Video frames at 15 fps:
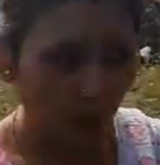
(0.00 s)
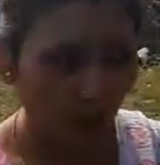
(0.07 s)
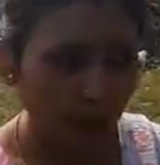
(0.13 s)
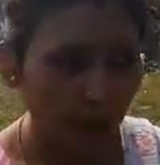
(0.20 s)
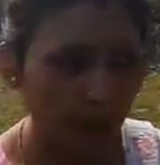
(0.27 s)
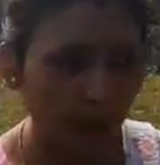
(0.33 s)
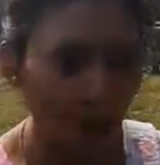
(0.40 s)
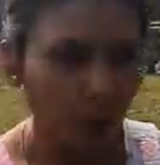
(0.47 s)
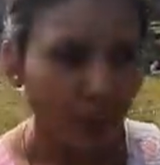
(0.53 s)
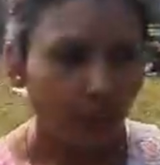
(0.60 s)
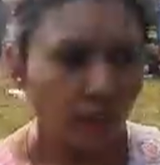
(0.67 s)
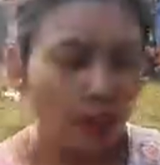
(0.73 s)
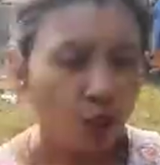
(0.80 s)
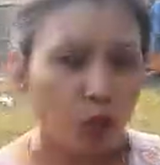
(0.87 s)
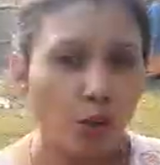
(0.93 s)
আমাদের
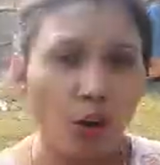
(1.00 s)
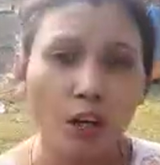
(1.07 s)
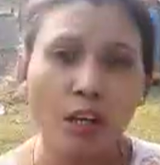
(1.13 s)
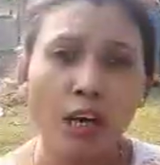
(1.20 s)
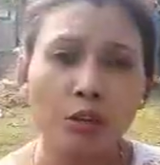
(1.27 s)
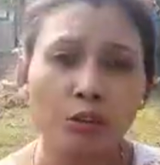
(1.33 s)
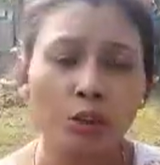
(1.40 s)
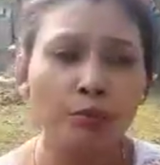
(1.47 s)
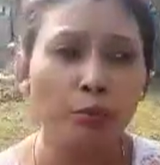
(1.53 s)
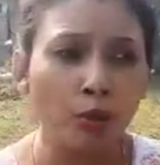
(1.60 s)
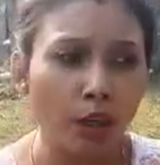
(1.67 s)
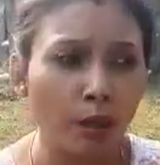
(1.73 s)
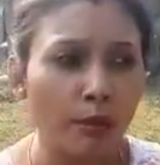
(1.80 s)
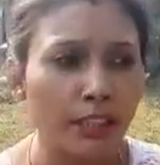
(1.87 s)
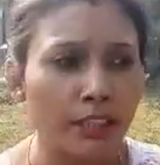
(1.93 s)
গঙ্গা আরতির
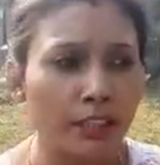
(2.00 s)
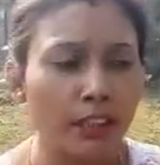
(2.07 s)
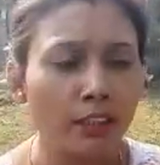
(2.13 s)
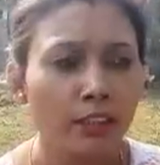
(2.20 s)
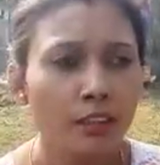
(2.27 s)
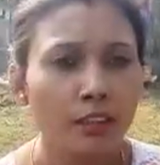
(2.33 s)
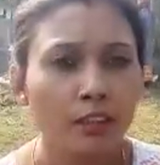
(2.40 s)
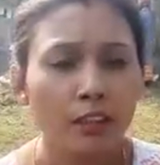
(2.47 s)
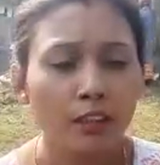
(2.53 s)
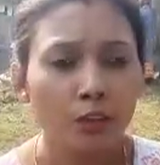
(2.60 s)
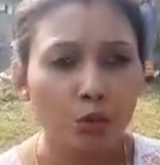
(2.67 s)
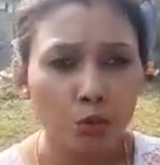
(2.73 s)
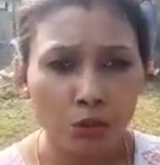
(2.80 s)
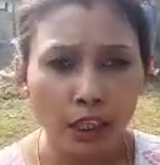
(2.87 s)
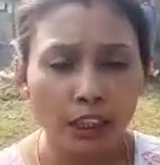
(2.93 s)
প্রোগ্রাম আছে
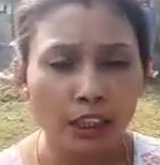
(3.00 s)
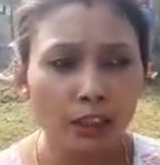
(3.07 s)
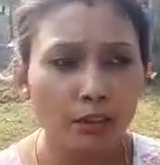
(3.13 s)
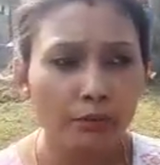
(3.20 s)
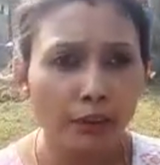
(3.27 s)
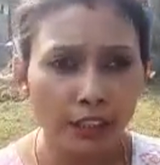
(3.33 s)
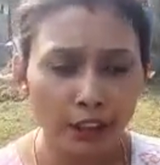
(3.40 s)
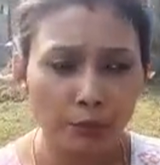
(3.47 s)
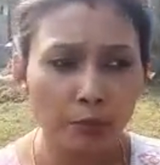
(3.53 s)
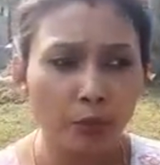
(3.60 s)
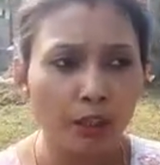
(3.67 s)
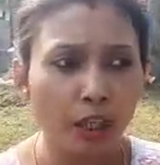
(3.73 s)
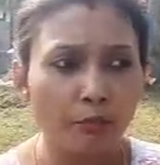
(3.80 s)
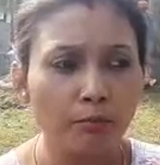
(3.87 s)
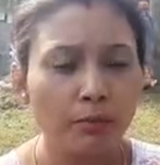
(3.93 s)
দু তারিখ ফার্স্ট
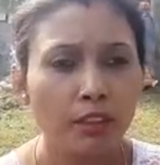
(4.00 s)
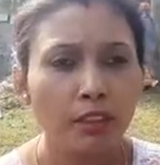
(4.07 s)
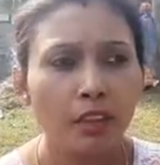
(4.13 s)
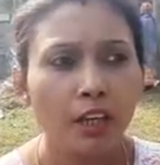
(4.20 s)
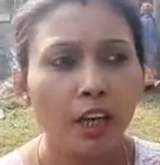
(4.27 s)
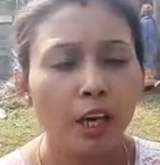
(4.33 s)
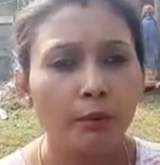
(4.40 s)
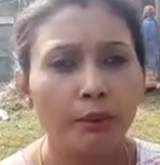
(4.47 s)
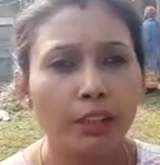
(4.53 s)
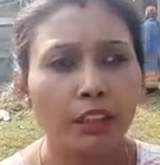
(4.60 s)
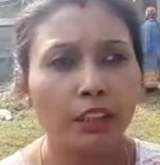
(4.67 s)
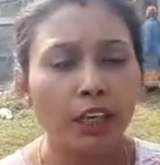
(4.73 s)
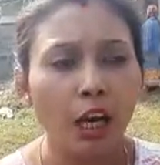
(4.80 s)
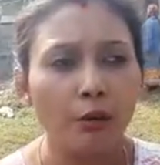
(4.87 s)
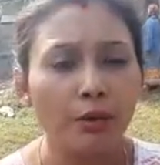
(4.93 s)
প্রোগ্রাম আমাদের
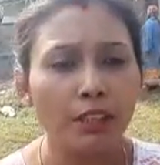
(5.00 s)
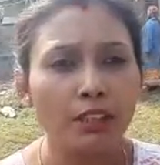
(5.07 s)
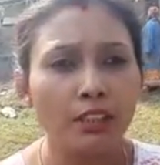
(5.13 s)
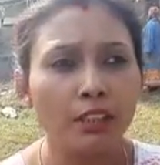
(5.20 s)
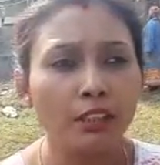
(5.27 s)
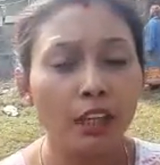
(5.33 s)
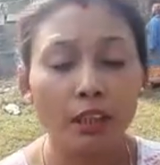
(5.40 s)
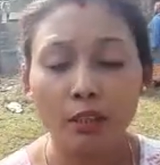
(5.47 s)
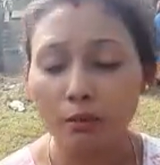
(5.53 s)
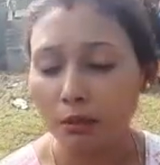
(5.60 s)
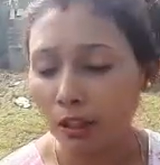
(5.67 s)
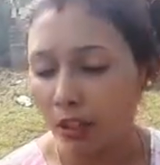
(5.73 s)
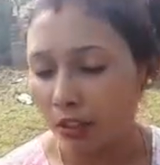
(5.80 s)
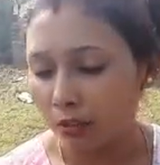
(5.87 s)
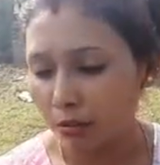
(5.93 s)
কাউগাছি
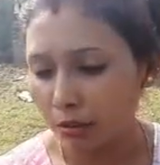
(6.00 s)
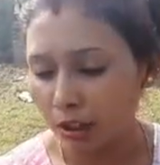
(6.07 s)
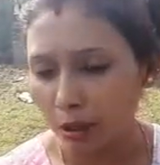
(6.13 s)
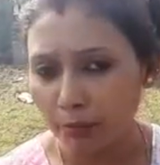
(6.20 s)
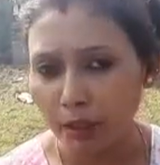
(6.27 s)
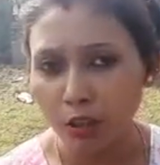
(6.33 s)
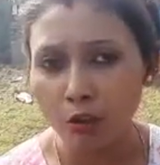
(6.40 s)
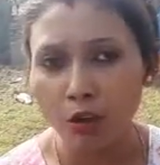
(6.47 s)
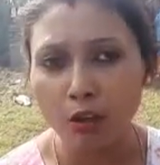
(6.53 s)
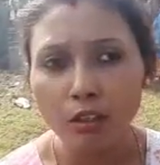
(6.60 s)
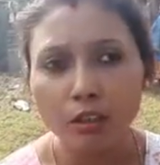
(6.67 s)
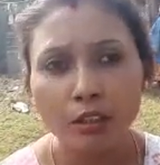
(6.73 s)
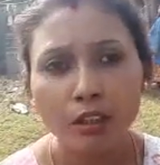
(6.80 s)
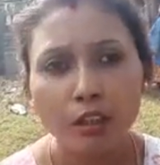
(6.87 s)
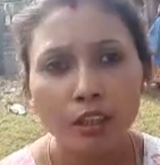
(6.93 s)
শ্যামনগর
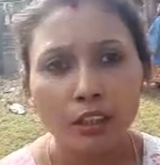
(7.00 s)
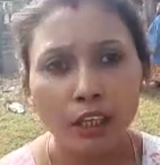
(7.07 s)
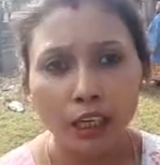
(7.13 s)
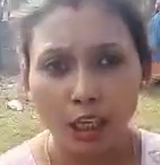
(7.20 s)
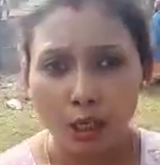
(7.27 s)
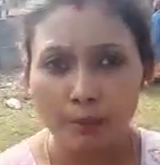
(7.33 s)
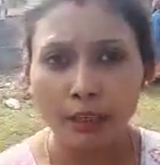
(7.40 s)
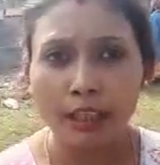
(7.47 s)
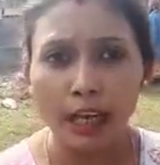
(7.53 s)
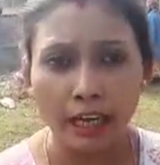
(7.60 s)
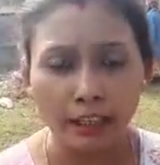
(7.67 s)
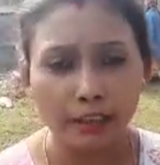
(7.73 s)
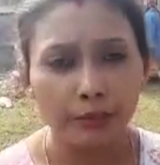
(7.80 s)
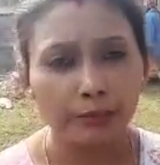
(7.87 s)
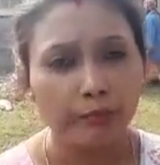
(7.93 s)
নানাবার
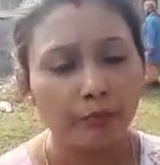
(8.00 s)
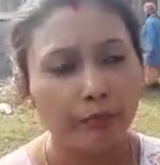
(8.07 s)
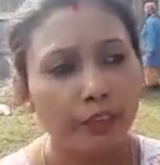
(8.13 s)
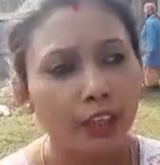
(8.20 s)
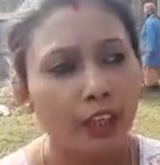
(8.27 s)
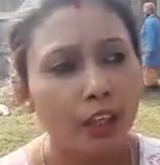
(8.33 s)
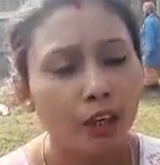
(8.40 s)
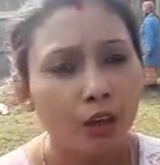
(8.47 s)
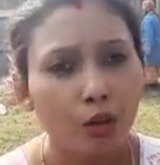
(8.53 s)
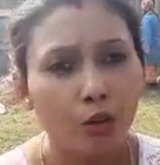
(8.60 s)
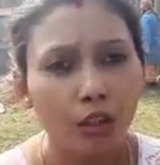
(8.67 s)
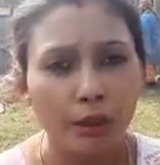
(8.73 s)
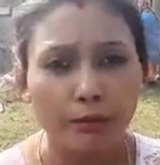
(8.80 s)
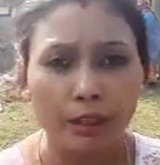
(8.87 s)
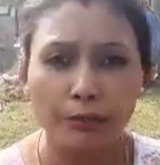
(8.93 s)
ঘাট
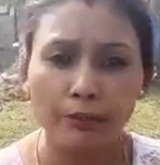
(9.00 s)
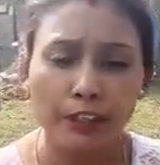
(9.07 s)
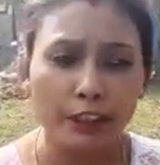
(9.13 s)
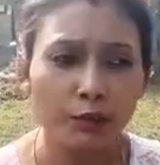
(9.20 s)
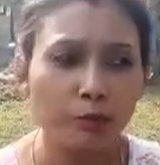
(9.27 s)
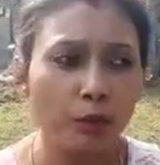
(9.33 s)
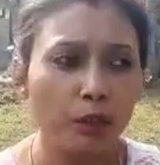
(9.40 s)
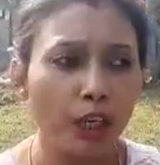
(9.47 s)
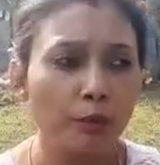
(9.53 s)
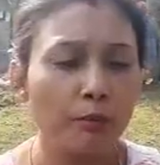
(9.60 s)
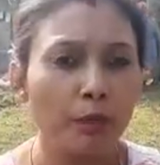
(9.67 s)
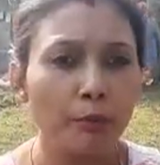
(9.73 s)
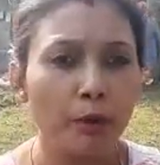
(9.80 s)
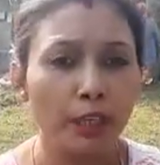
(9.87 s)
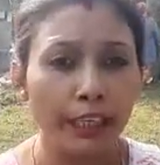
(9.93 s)
ওটা আমাদের ফার্স্ট প্রোগ্রাম
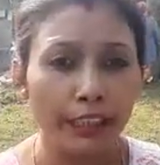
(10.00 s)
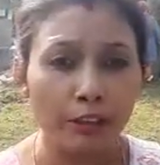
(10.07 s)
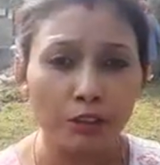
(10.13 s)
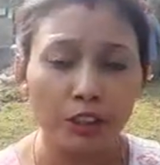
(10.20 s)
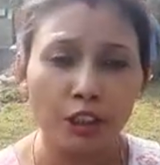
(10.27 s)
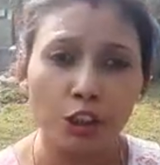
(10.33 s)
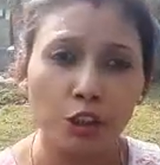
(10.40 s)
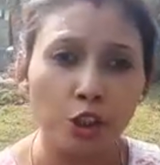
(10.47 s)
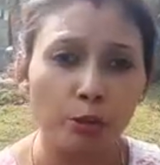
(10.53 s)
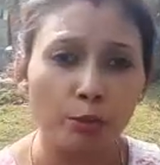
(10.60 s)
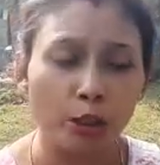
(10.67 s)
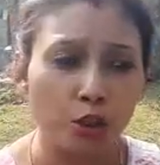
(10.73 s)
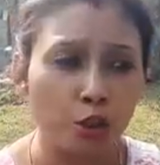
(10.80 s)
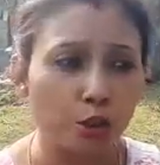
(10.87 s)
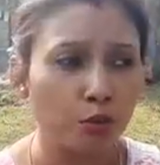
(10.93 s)
এবং এটা হচ্ছে দ্বিতীয়
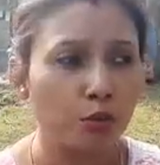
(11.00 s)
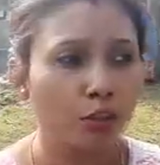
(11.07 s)
বর্ষ